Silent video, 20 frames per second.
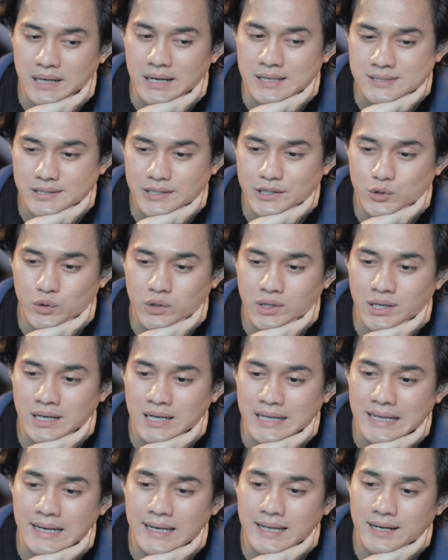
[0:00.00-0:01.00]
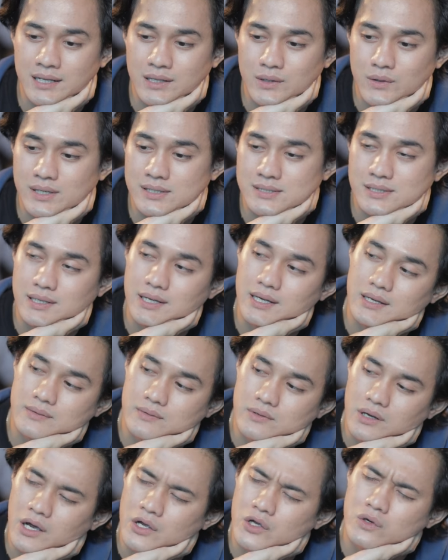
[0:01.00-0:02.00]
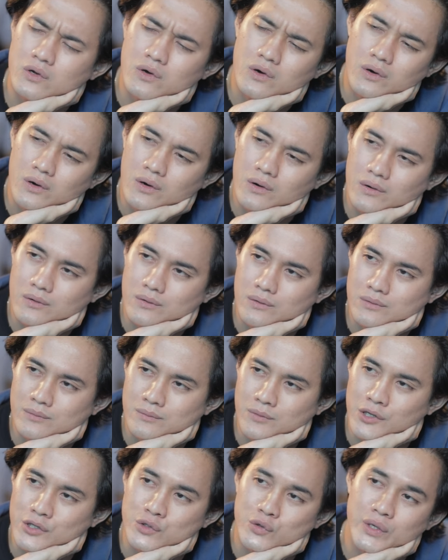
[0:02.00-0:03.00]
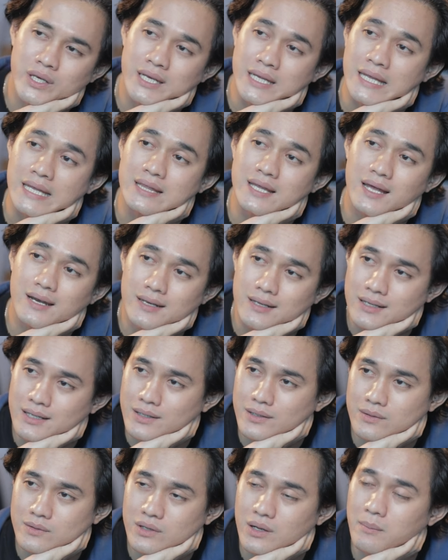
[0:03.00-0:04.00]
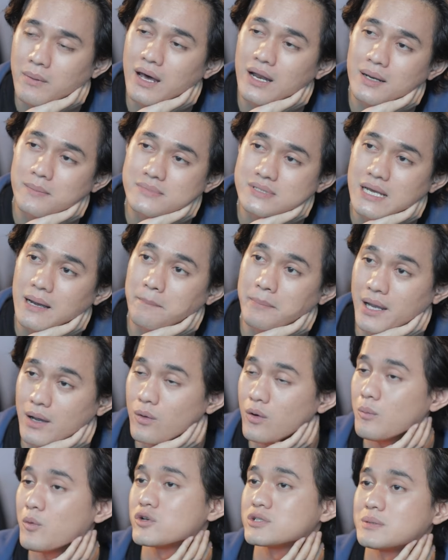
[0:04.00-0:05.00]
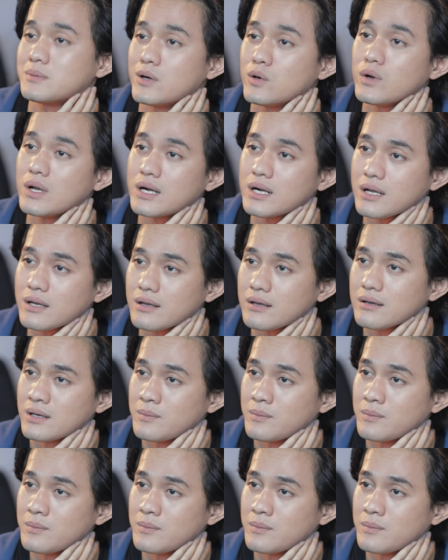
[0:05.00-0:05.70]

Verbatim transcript: bahasanya tuh ngelilir tau gak sih kayak ayo dong bantuin kita nih udah malam capek aku ngomong sama ularnya